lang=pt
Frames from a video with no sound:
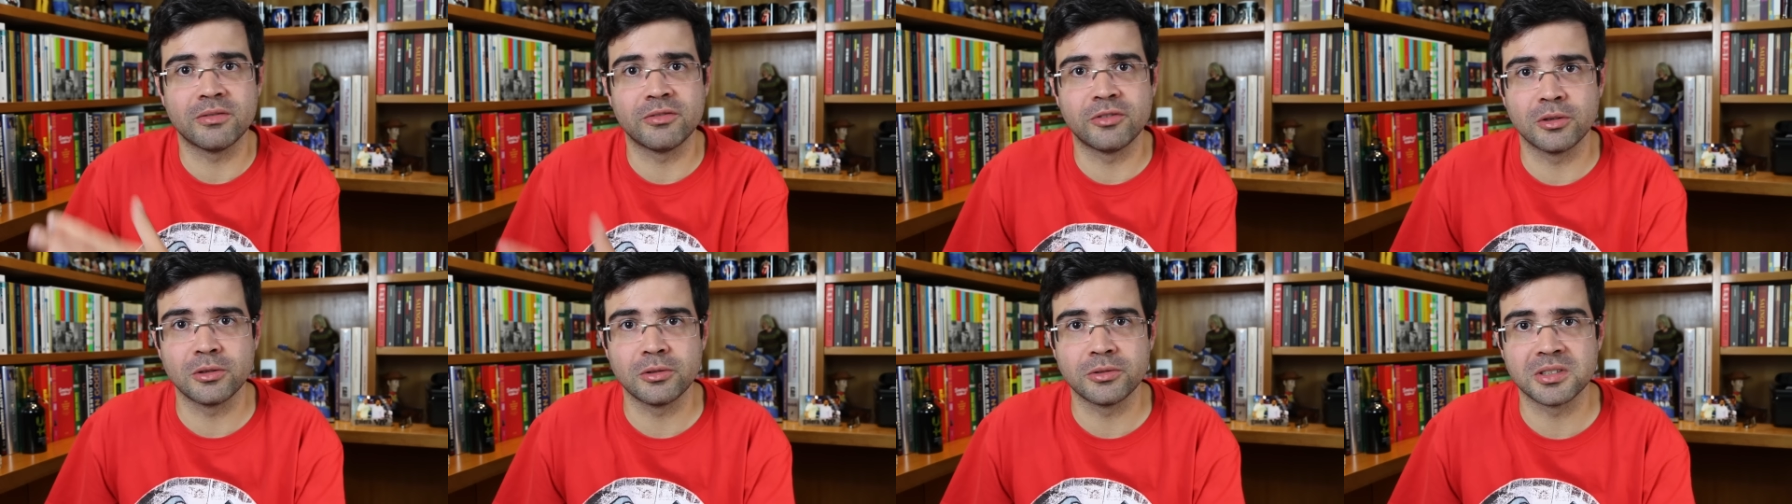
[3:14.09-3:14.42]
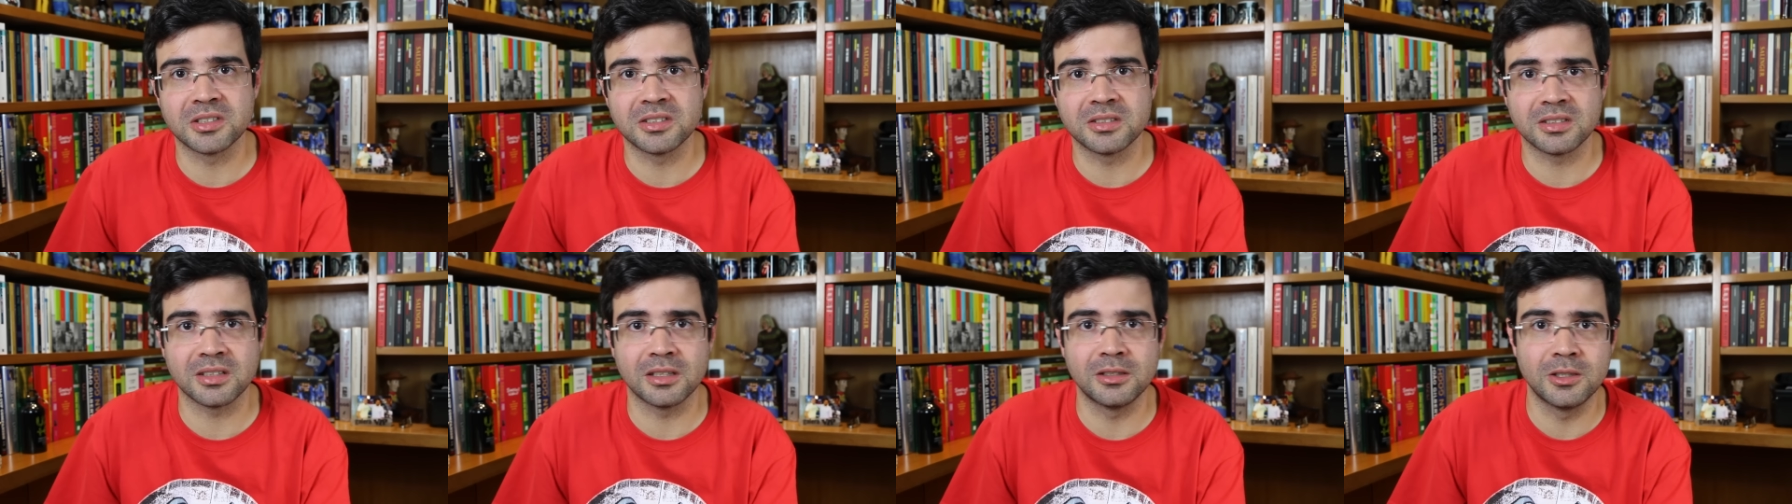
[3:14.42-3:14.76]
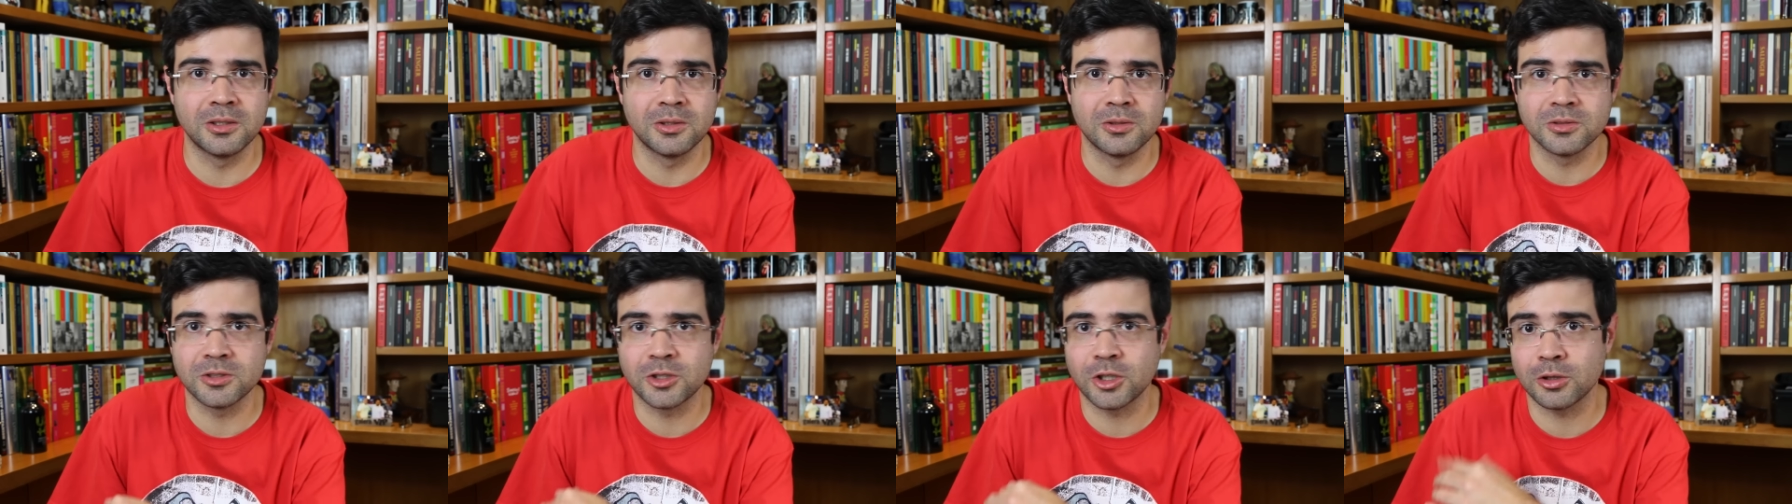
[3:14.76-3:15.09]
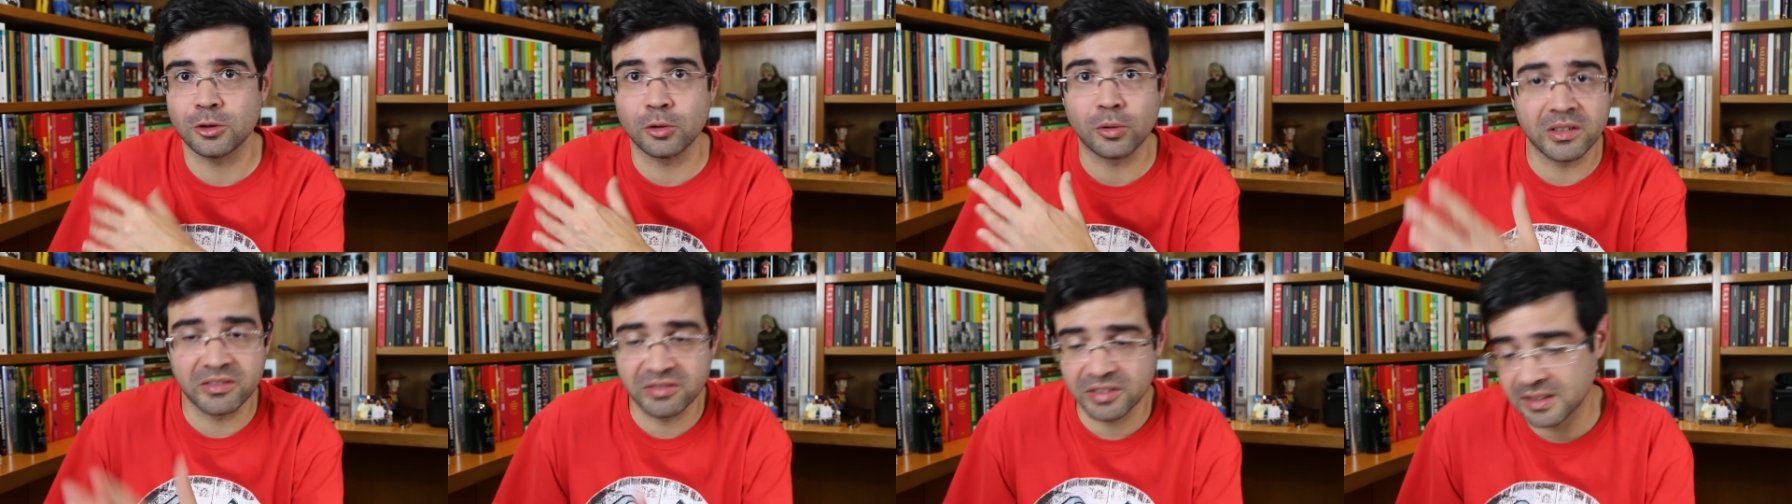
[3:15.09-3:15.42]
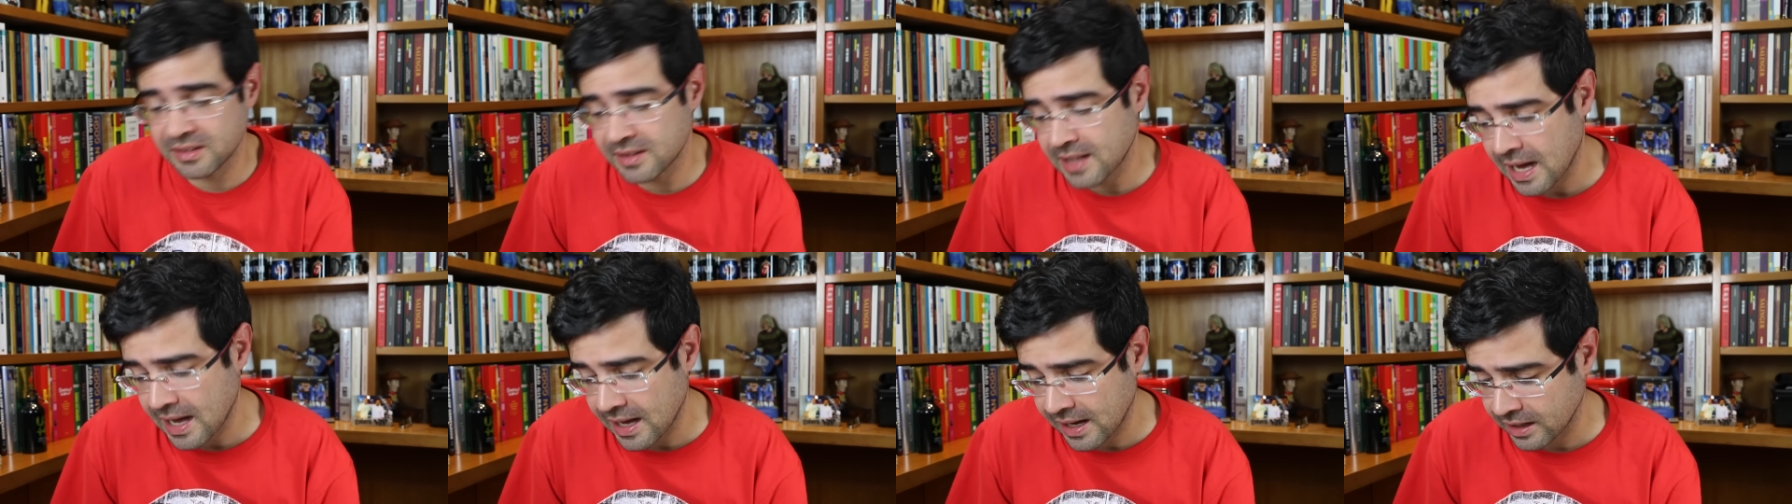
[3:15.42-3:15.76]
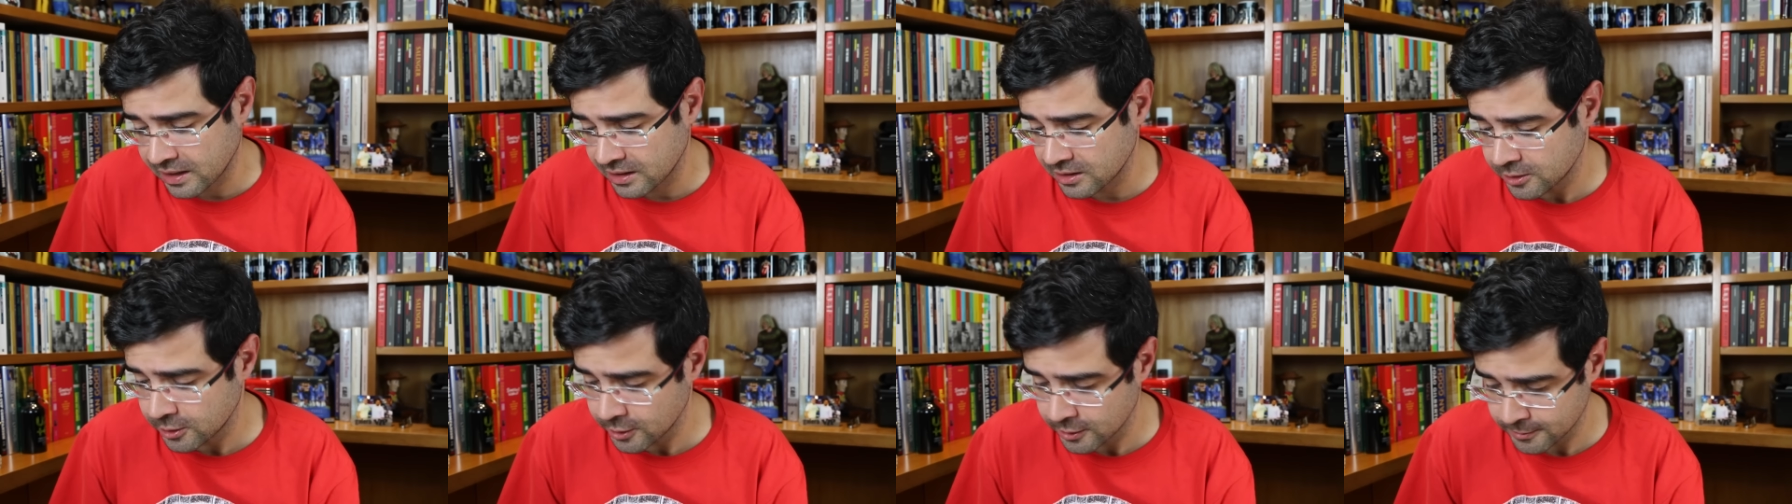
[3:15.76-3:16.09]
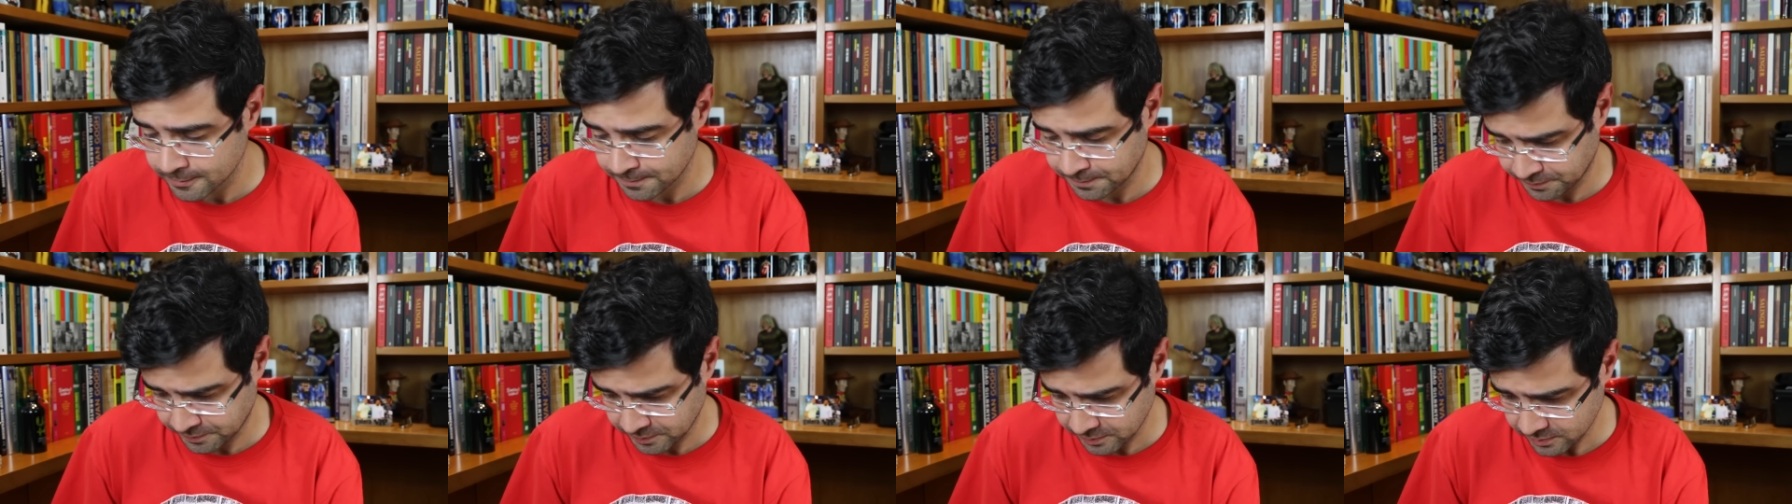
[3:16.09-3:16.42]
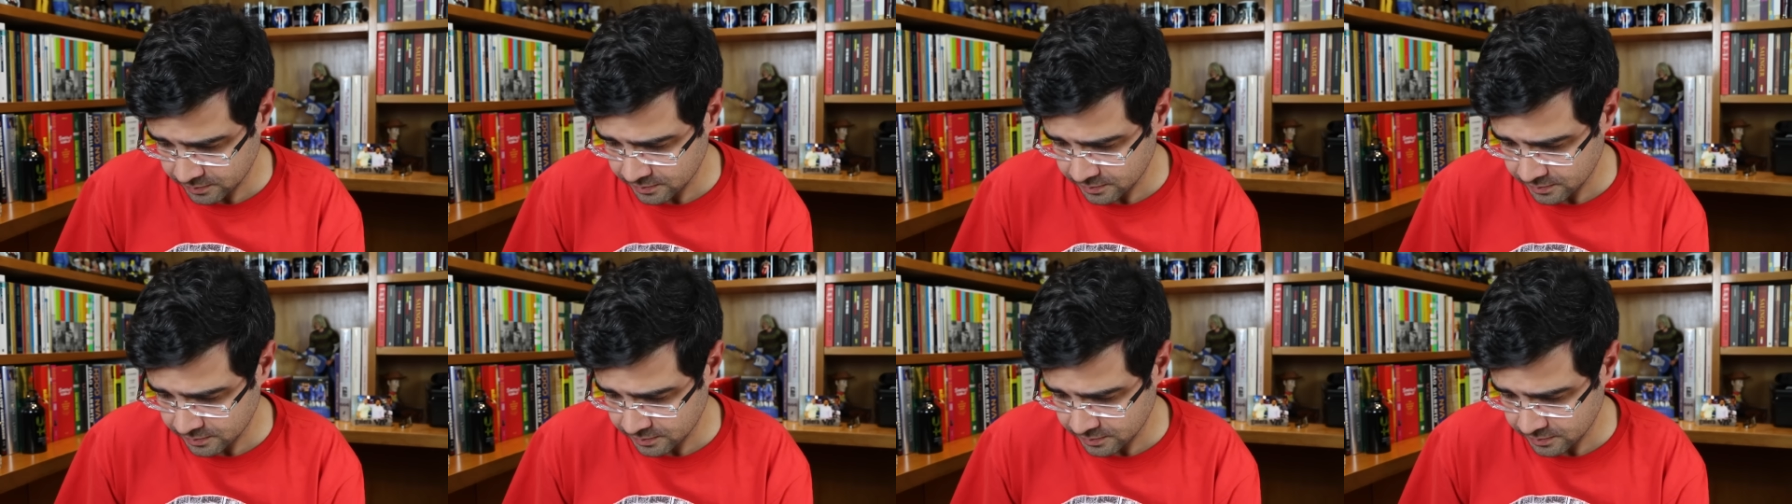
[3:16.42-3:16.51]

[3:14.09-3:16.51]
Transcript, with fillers: evolução, de novidade.